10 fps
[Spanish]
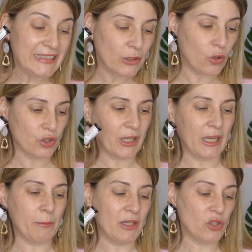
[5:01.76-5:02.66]
y cosa
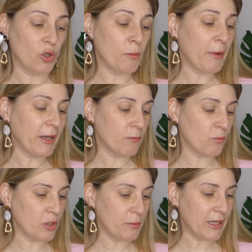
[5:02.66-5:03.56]
que a mí eso no me va a ir
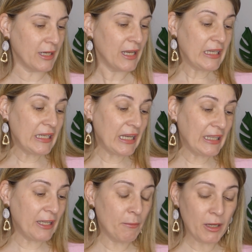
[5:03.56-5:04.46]
muy bien. Y
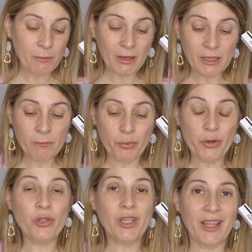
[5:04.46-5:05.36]
el de Maybelline,
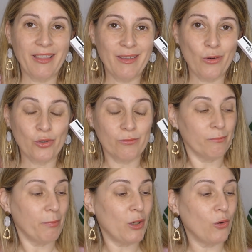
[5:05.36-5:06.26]
pues no sé qué deciros,
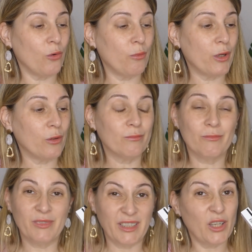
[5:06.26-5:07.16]
pero bueno,
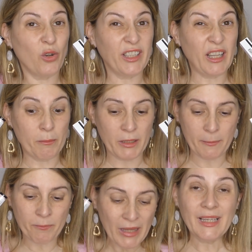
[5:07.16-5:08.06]
creo que
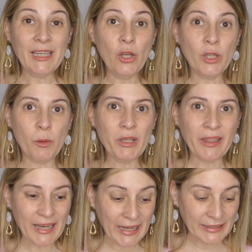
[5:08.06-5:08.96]
también. Y lo que voy a
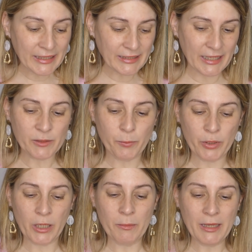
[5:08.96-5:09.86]
hacer antes es
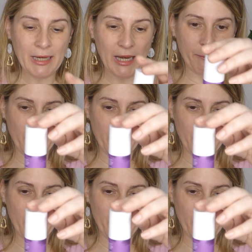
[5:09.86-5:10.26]
ponerme la